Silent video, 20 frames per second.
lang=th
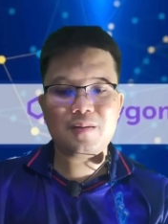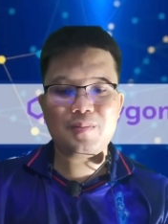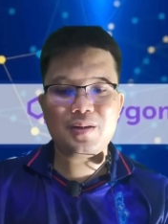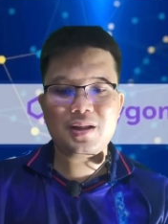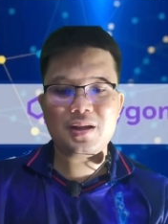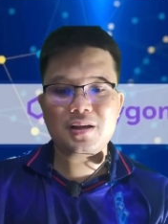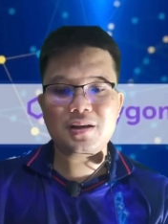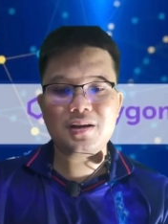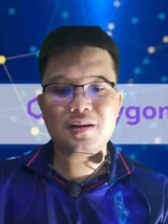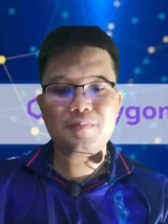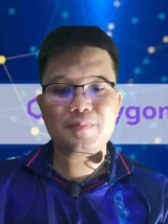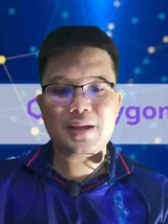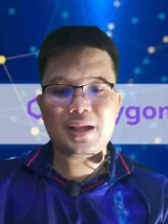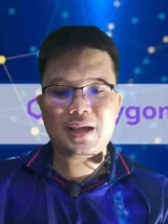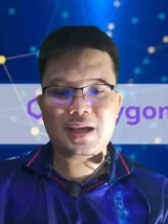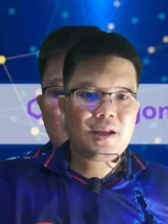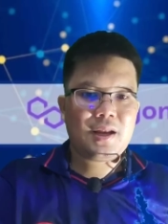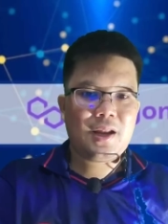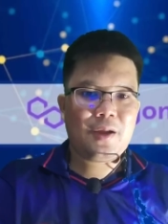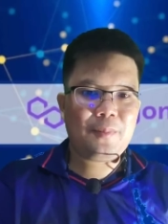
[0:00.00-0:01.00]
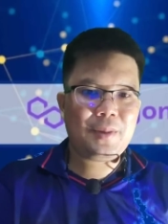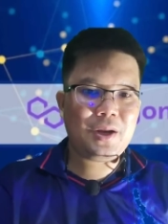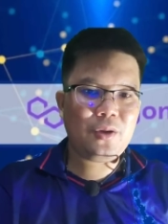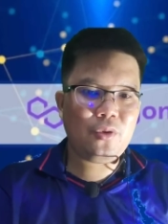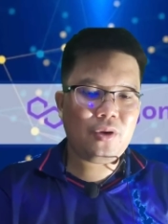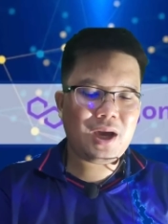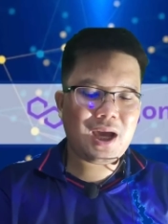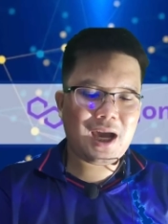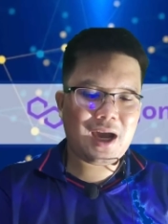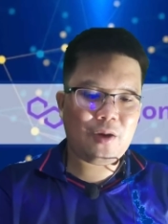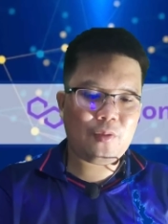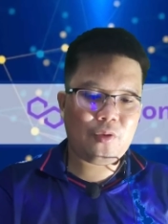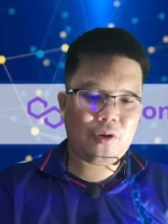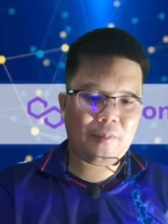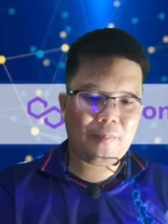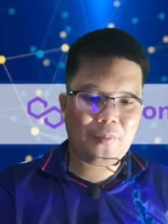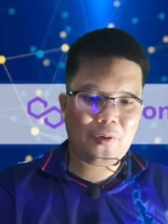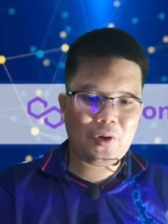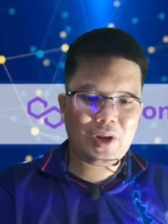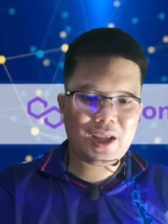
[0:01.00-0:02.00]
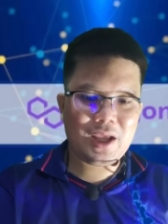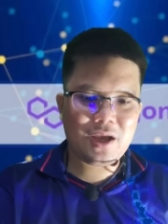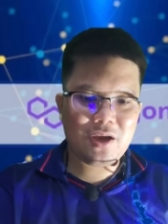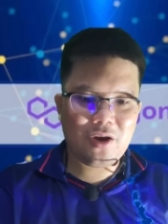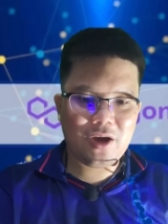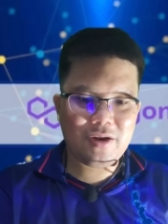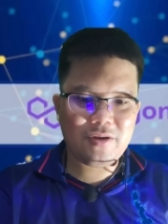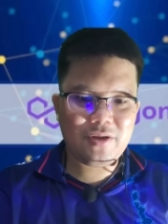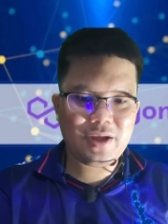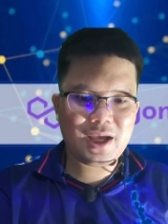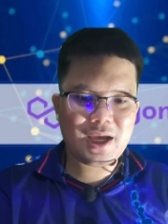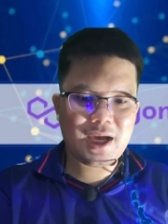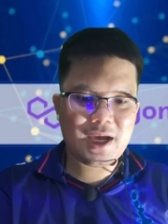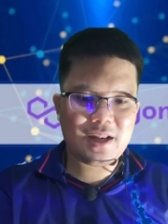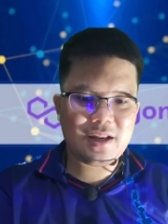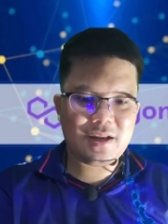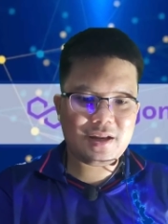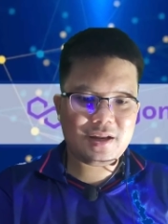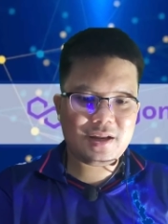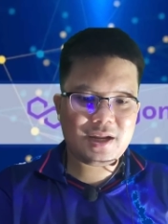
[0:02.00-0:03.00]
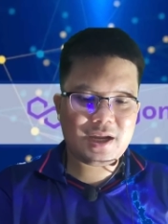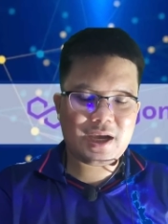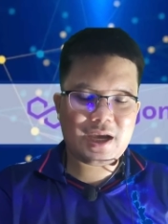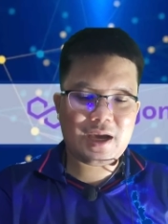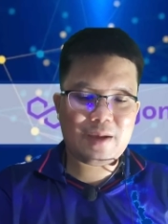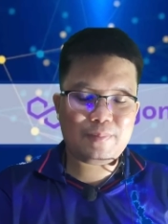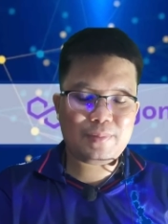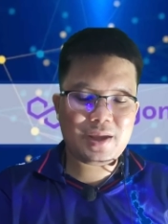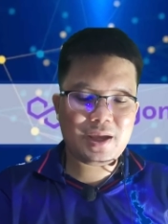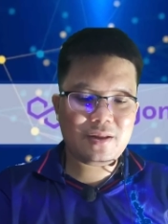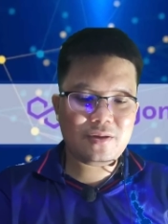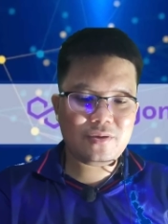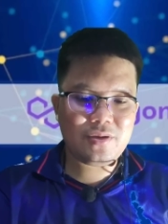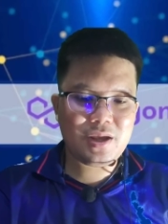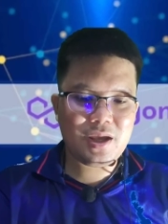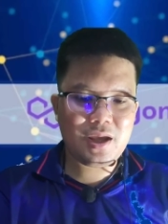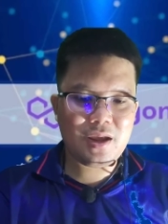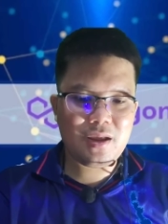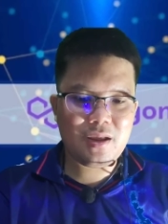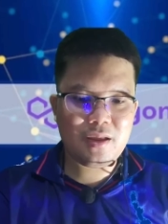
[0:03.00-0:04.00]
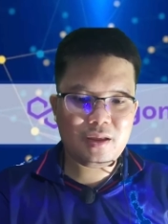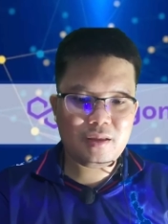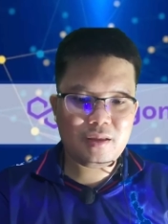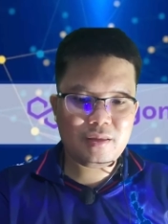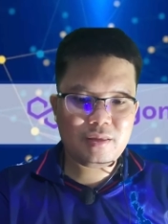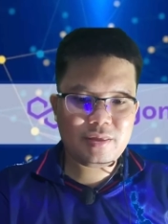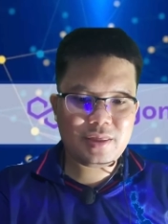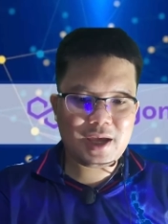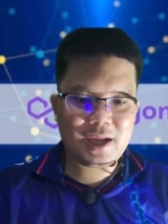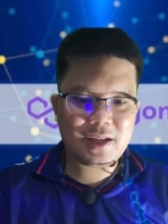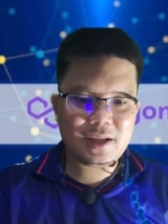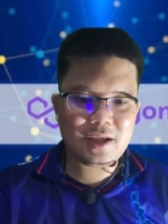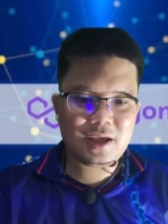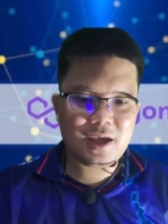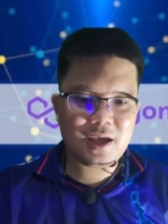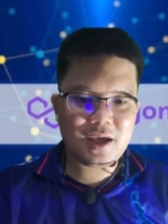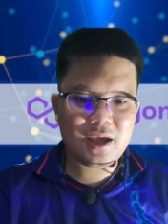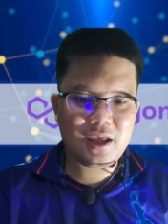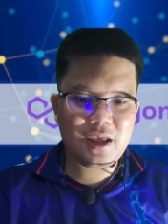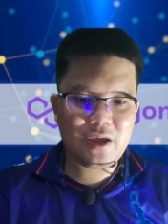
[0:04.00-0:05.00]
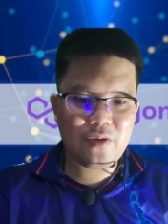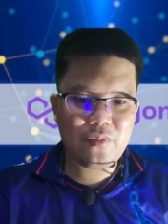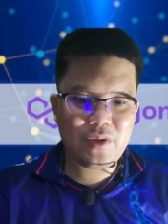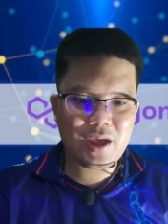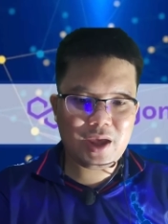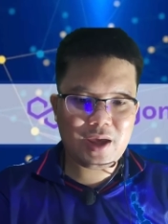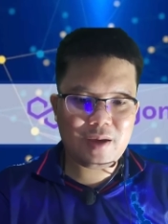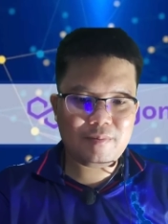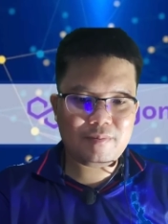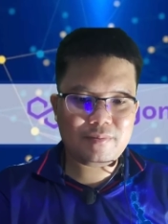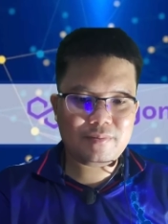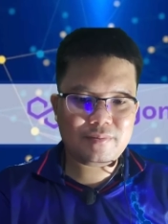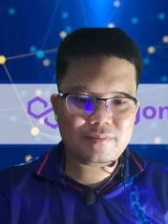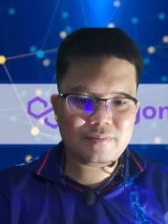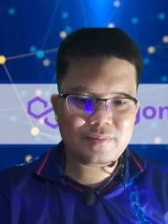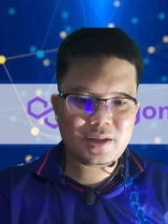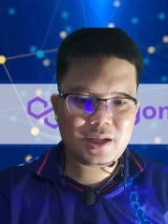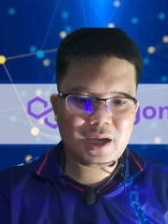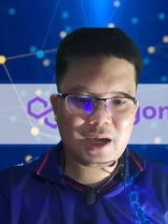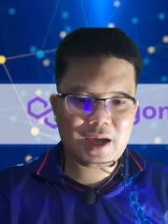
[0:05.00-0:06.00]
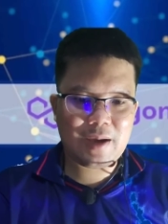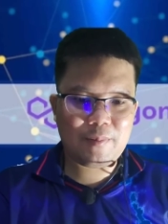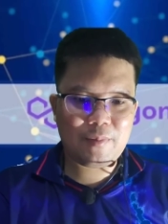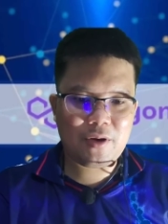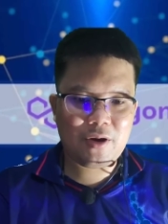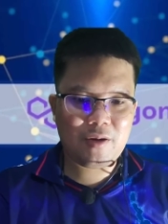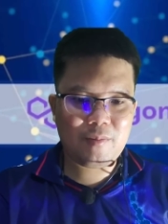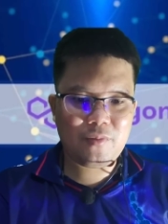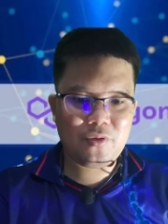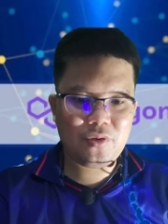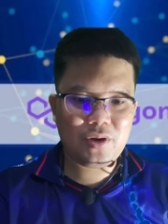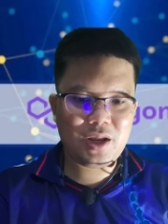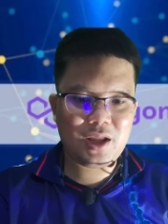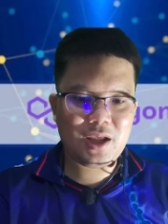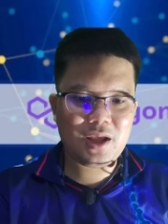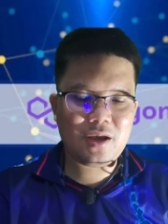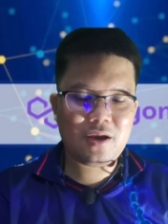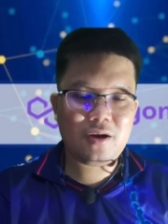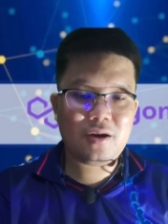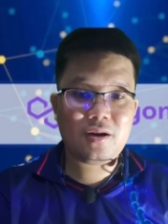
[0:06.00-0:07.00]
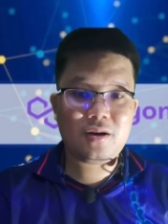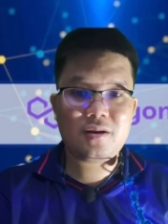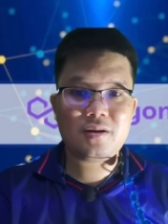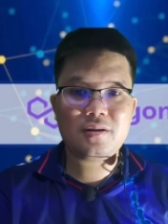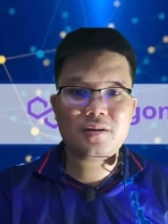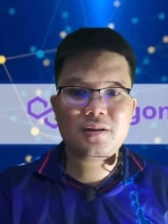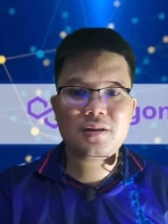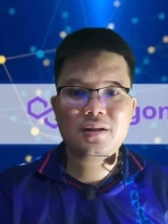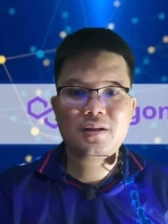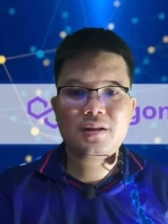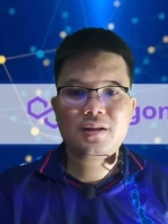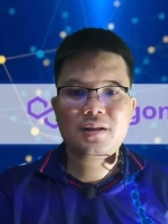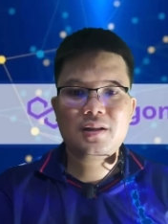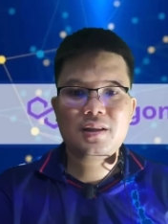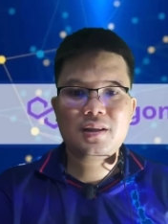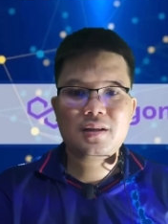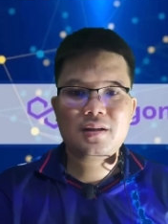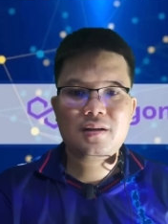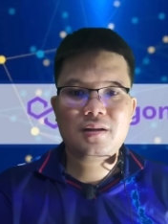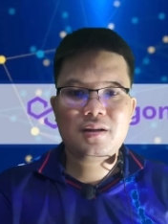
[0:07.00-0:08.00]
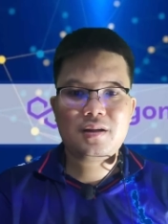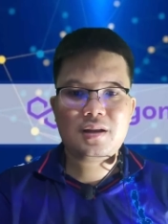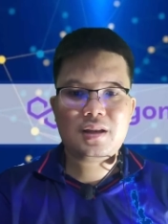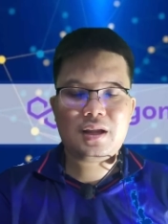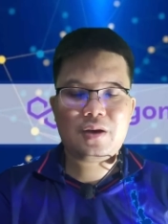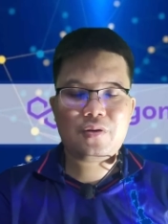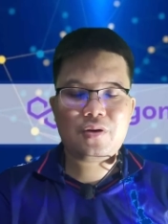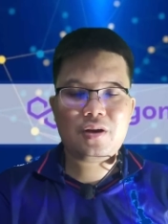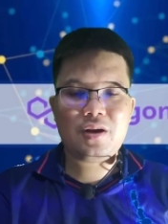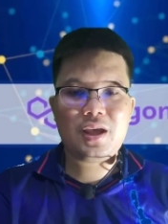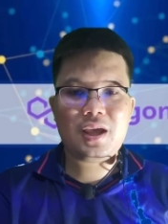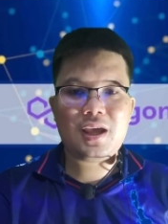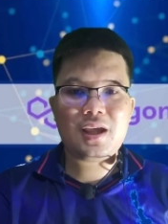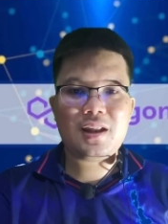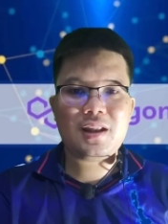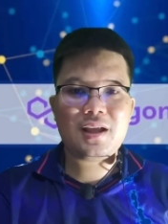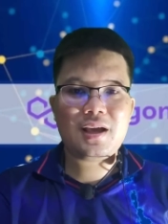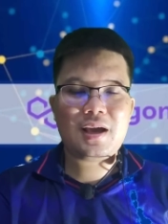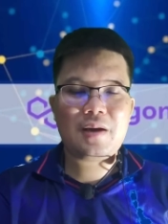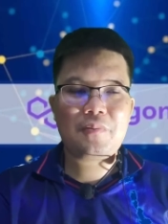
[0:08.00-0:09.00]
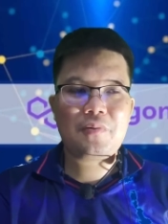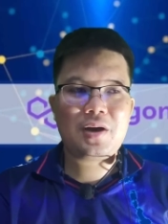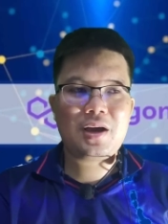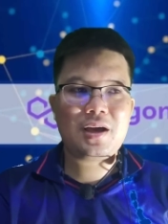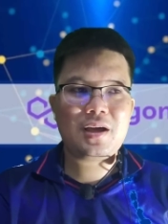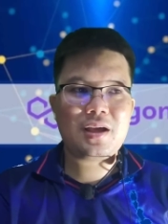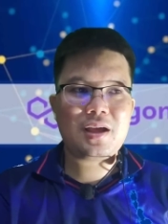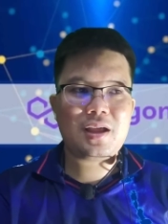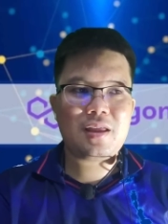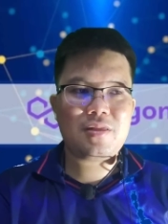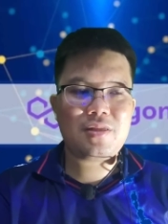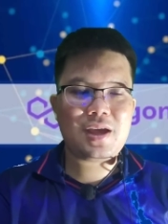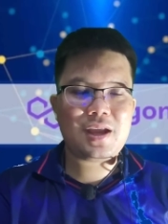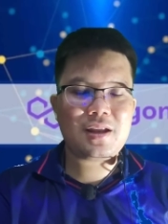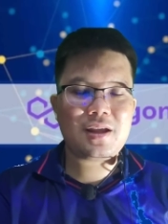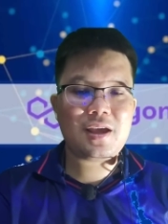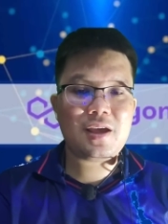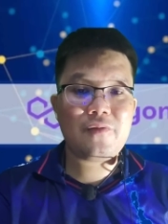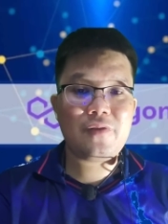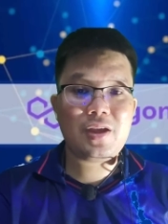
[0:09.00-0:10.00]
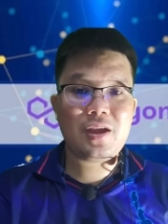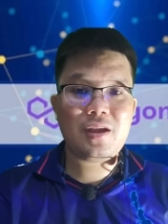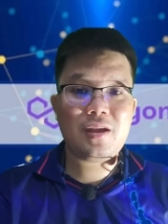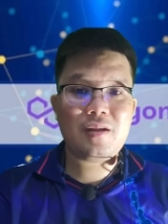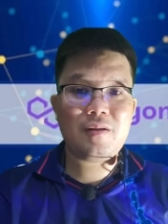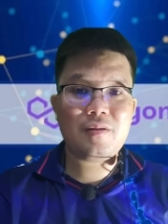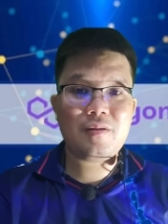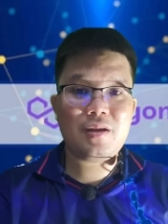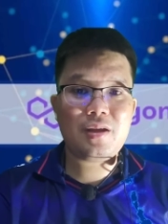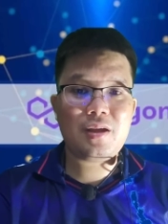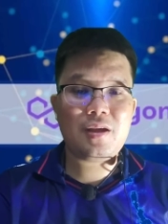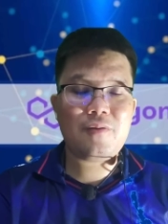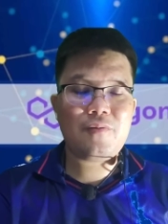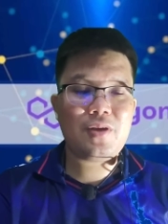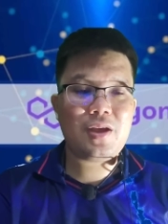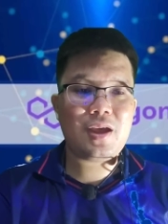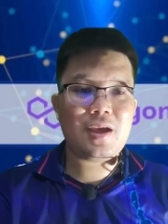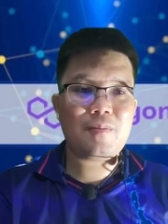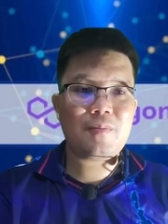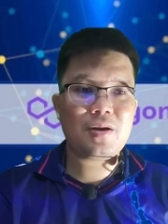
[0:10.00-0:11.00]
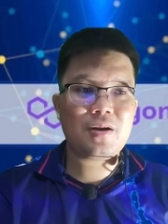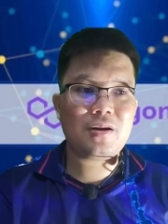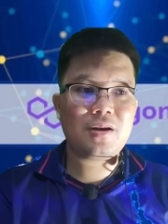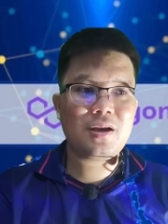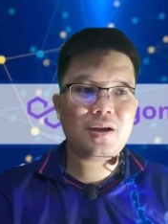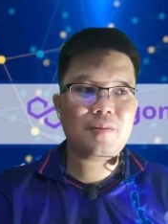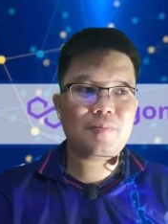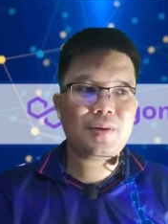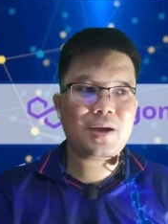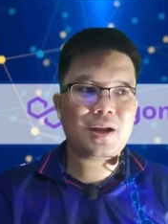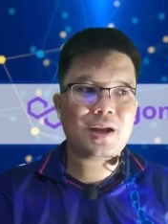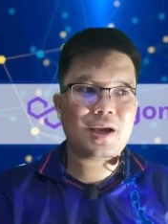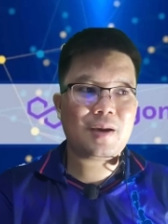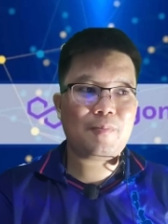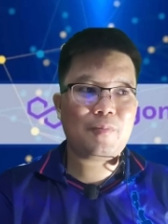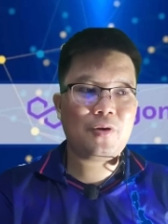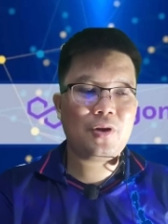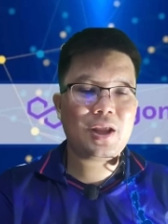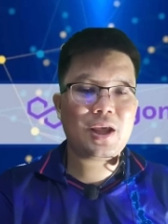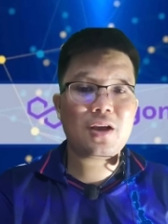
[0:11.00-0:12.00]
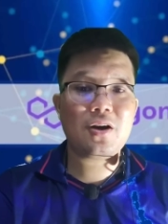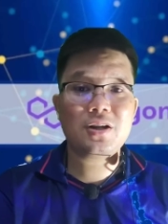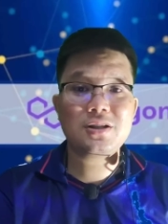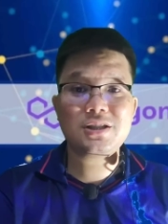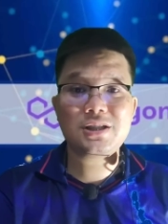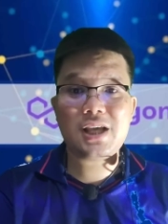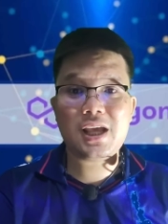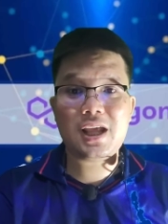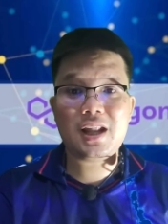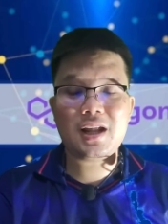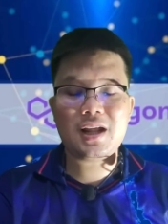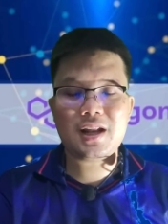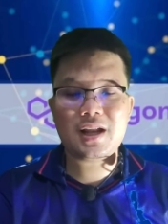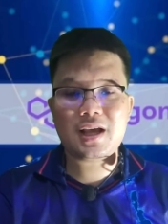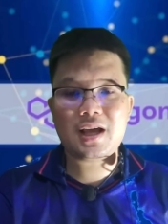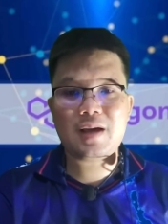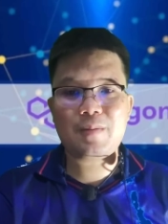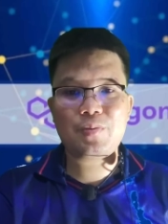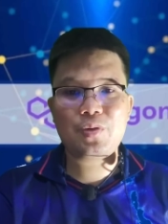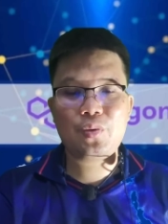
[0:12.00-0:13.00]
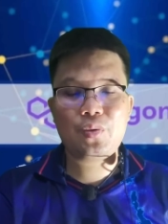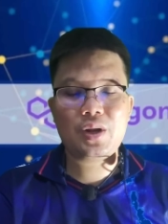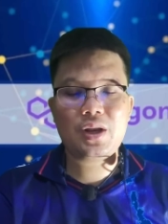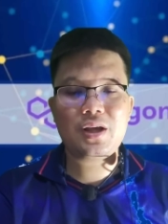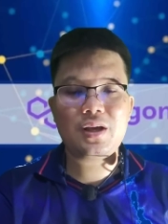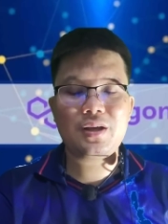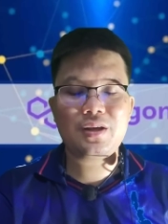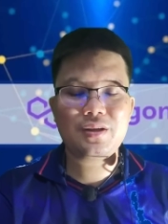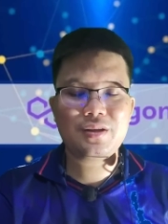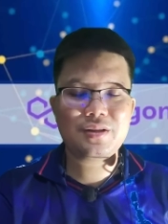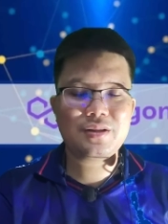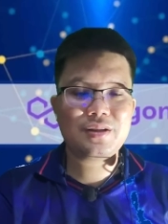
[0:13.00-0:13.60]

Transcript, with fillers: เกิดมันจะขึ้นไปเรามาดูข่าวของ Polygon ด้วยกันนะครับเทคโนโลยี แซด เค อี วี เอ็ม นะครับข้อมูลนี้ก็เราก็เห็นนะครับว่าไอ้ แซด เค อี วี เอ็ม ก็คือเหมือนกับ Polygon Chain นะครับตัวหนึ่ง